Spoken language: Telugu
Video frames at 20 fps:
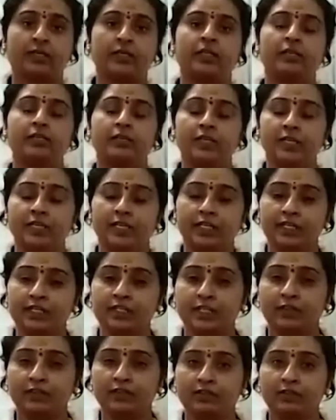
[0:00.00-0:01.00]
అంగన్వాడీ
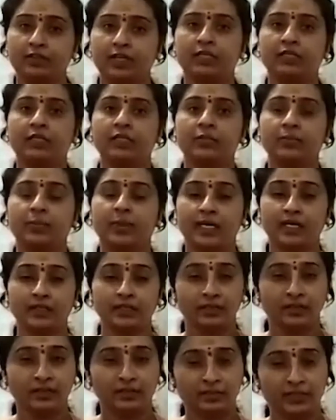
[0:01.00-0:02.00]
టీచర్లు అందరూ
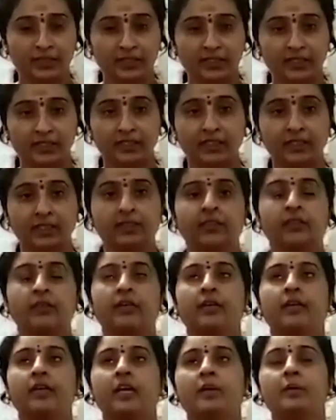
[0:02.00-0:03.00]
పాల్గొనడం జరిగింది
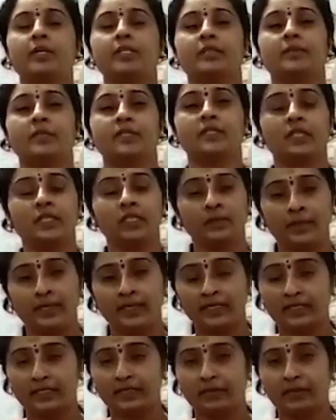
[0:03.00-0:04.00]
గ్రామ
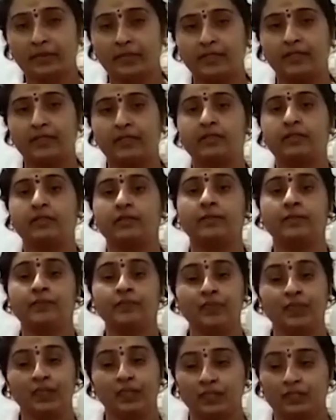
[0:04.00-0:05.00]
సమస్యలపై
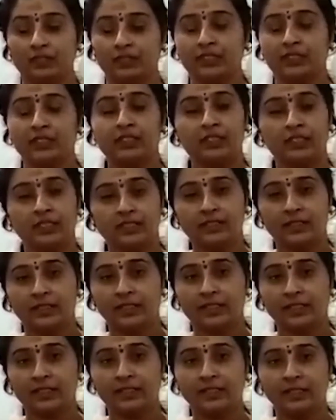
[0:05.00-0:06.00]
చర్చించడం
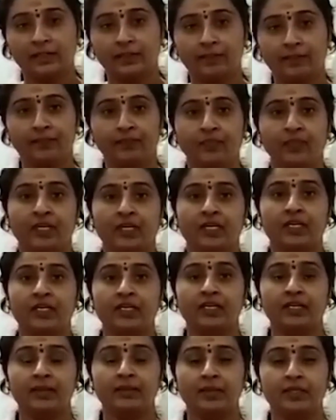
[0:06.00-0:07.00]
జరిగింది
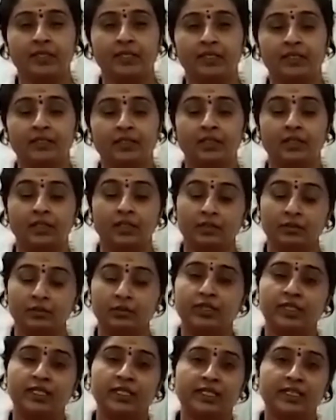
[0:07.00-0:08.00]
అలాగే మన
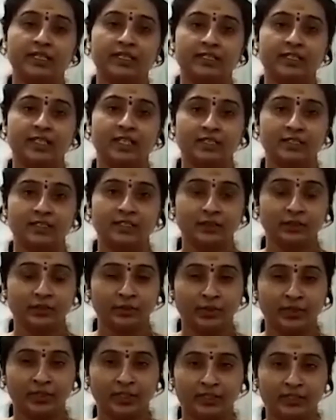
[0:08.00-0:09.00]
నూతనంగా ఛార్జ్
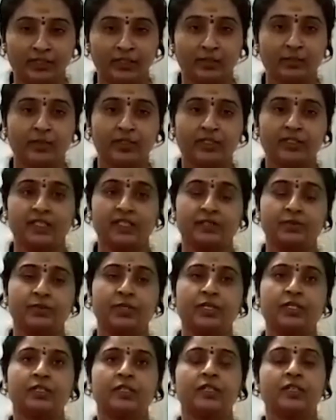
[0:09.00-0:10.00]
తీసుకున్న సర్పంచ్ గారు
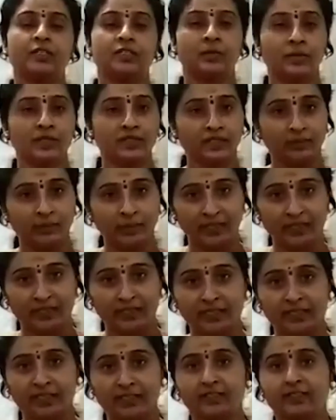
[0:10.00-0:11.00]
కూడా సమస్యలు
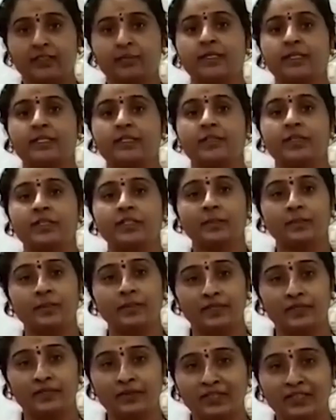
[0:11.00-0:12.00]
పరిష్కరిస్తామని కూడా
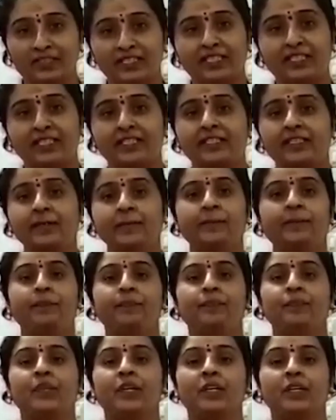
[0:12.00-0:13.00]
చెప్పడం కూడా జరిగింది
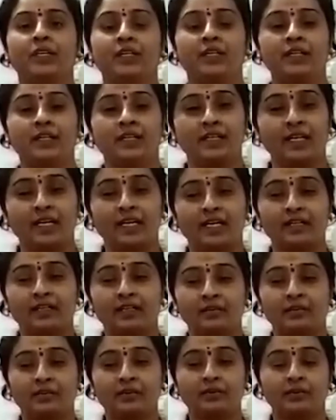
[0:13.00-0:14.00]
ఈ
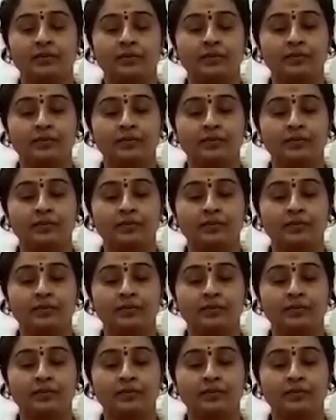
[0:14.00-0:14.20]
కార్యక్రమం